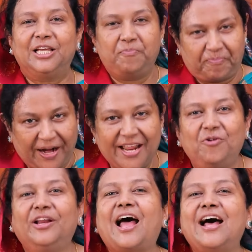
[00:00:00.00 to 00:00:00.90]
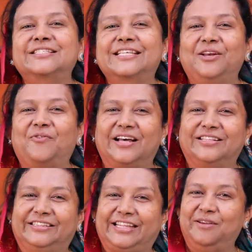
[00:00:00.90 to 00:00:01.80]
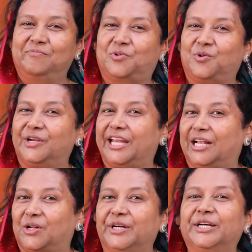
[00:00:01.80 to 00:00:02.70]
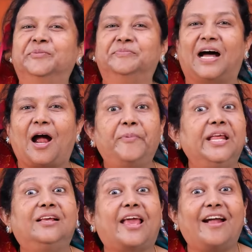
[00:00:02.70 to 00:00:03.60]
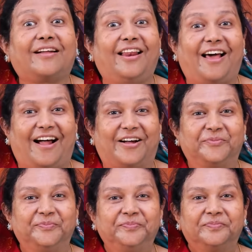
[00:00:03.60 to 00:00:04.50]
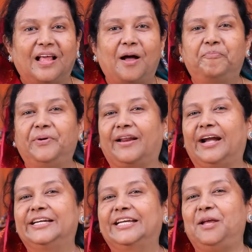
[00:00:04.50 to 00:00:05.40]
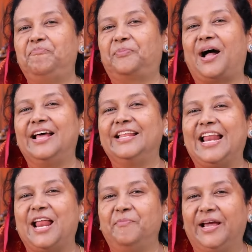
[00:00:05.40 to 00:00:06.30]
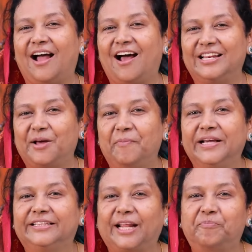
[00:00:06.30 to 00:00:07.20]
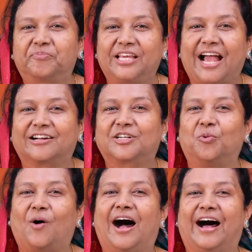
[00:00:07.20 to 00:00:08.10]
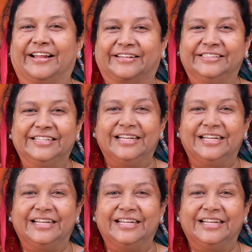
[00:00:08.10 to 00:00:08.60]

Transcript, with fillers: இப்படி ஒரு ஆசீர்வாதத்தை கூட்டி கொடும் அப்படின்னு கேட்கலாம் அப்ப ரெட்டிப்பான நன்மையால் நம்மை திருப்தியாக்குவார்